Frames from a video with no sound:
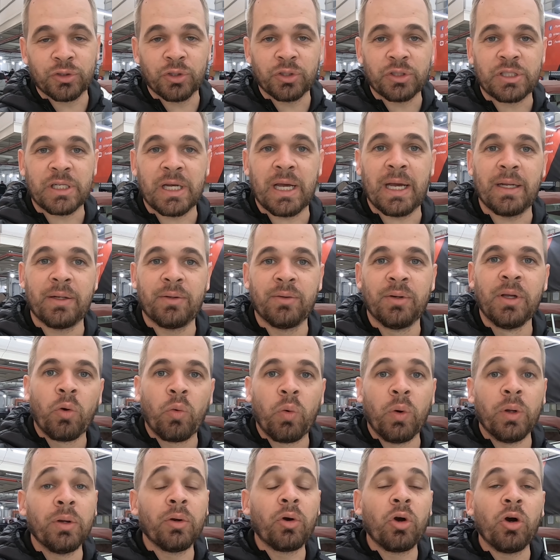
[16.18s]
sorteado.
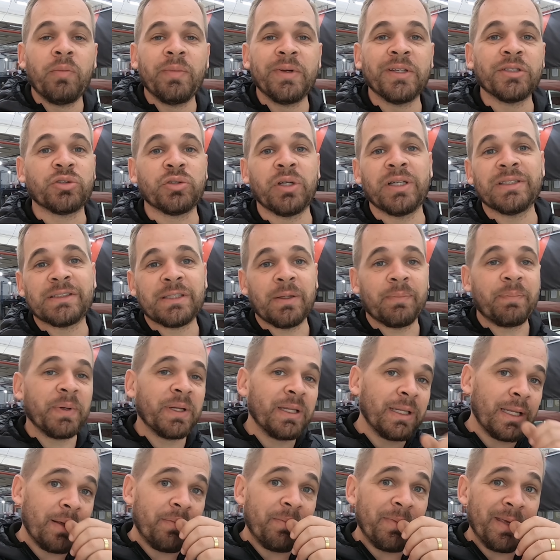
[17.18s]
Quando começou essa
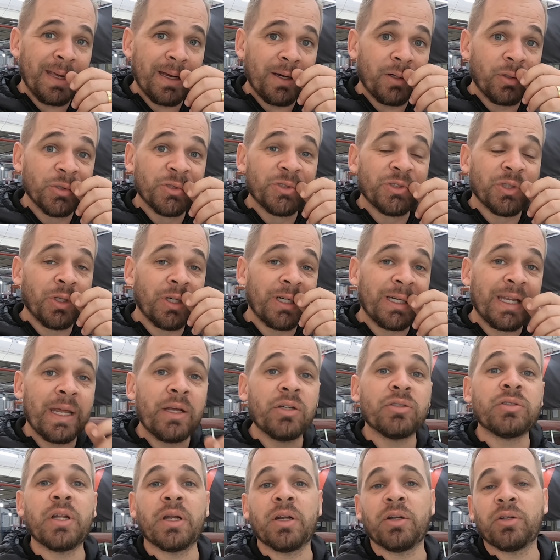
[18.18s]
pandemia, os
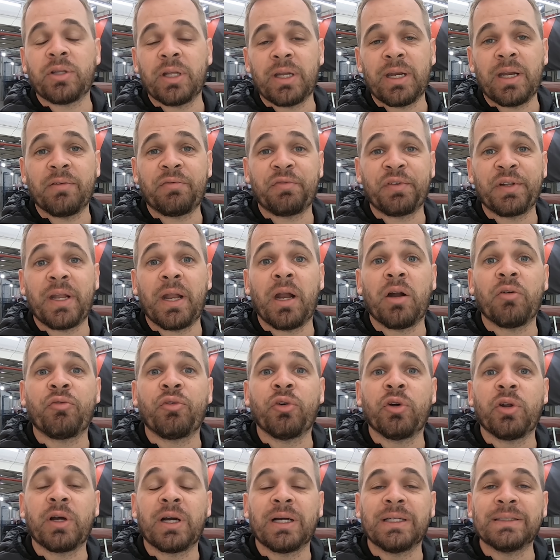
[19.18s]
sorteios da Loteria Federal
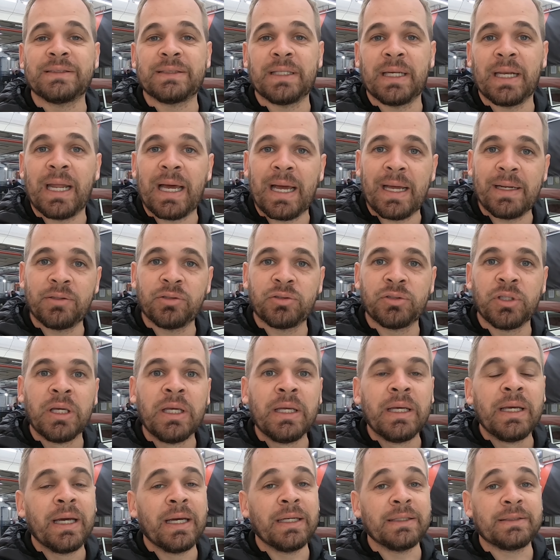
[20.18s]
foram cancelados.
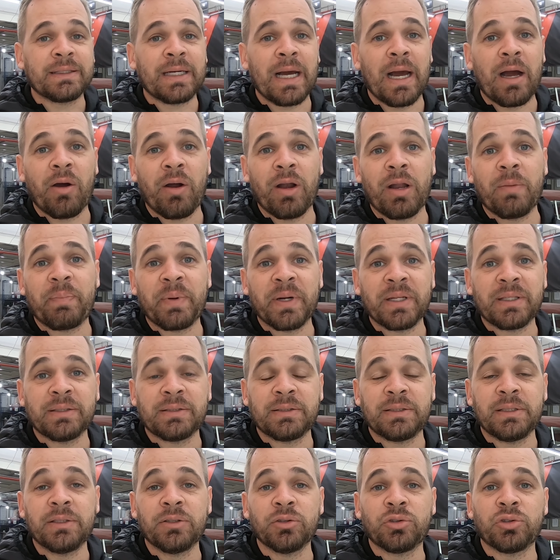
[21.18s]
Esse carro era para ter
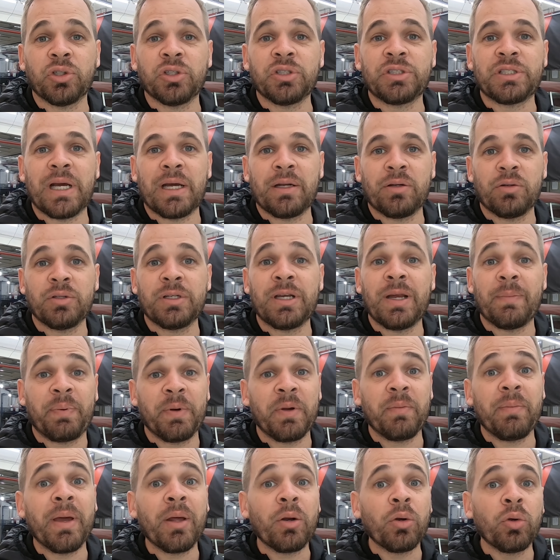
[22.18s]
sido sorteado no dia
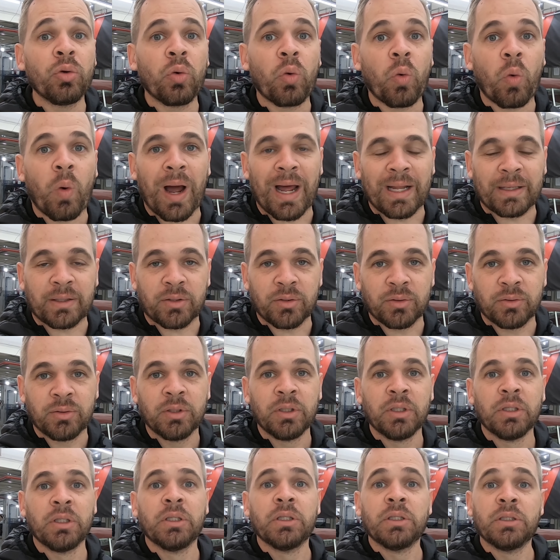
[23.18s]
1 do 4
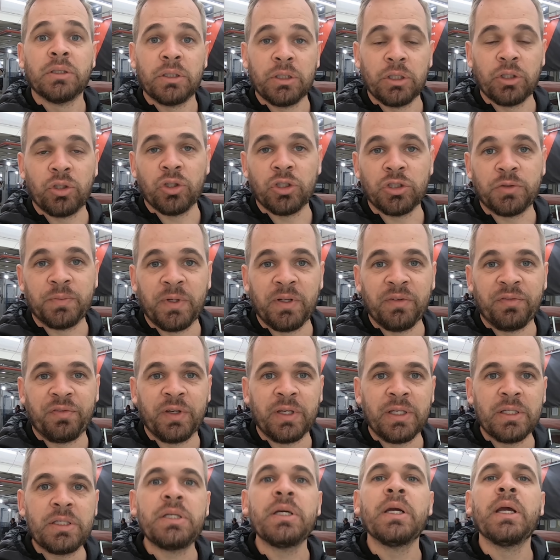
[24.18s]
de
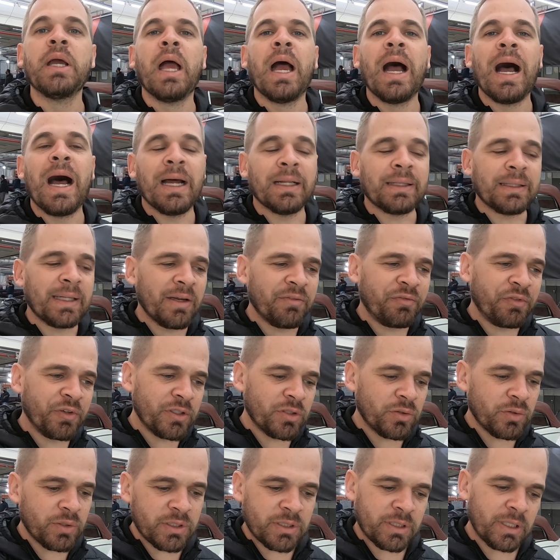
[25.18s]
2020. Até
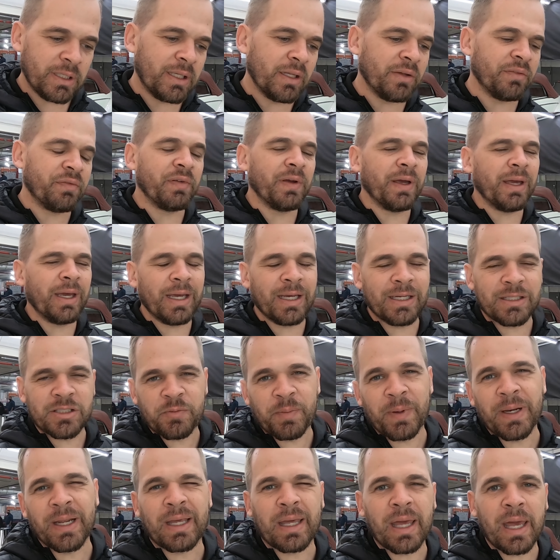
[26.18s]
fiz um IGTV,
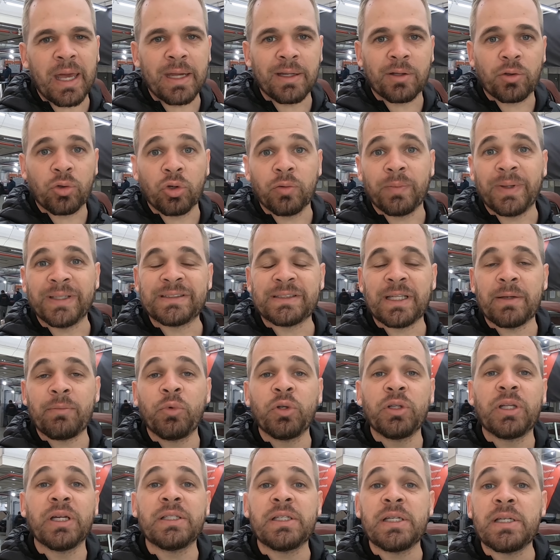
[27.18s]
expliquei tudo, mas tem
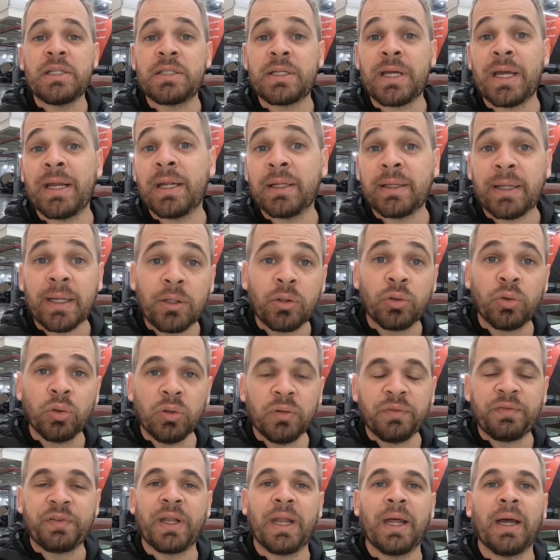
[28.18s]
muita gente que ainda tem
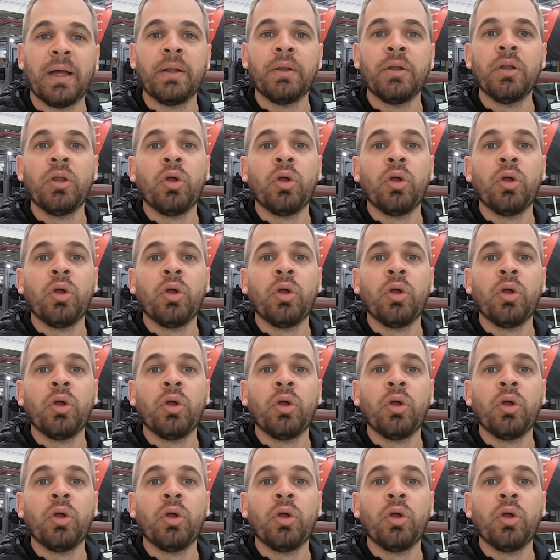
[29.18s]
dúvida